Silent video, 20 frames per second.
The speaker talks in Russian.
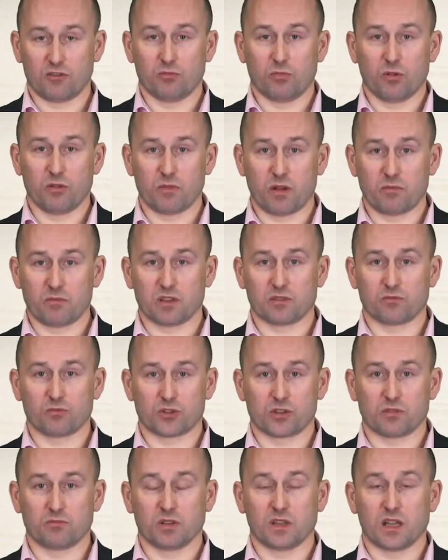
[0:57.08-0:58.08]
В любой момент
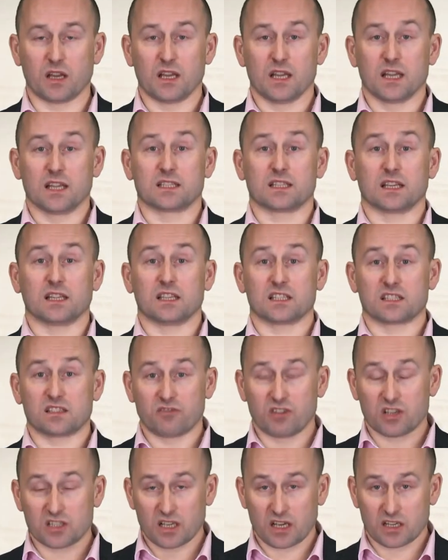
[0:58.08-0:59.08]
можно было,
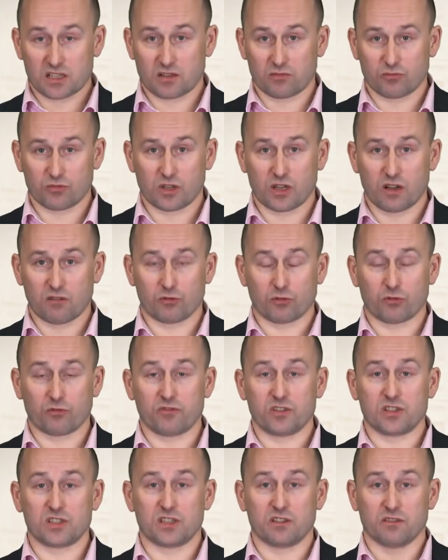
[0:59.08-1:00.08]
согласно Версальскому договору,
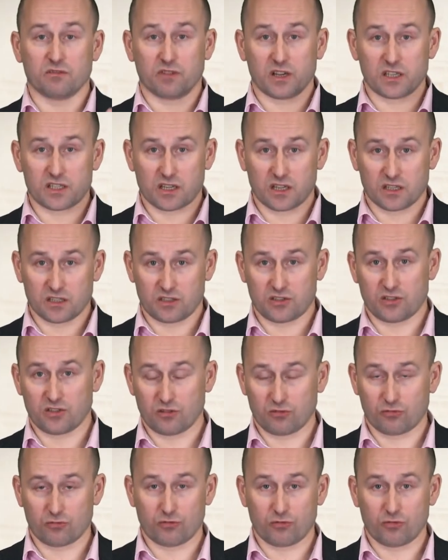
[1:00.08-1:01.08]
ввести войска на
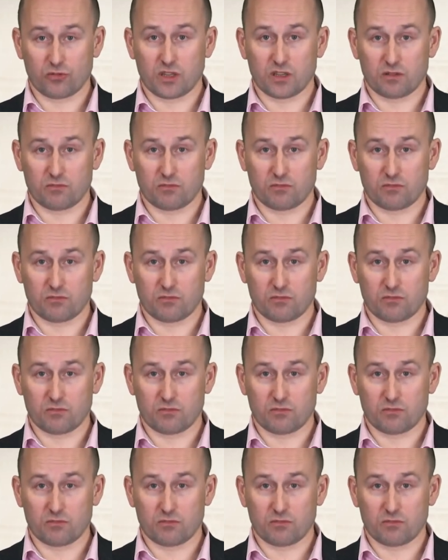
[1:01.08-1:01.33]
территорию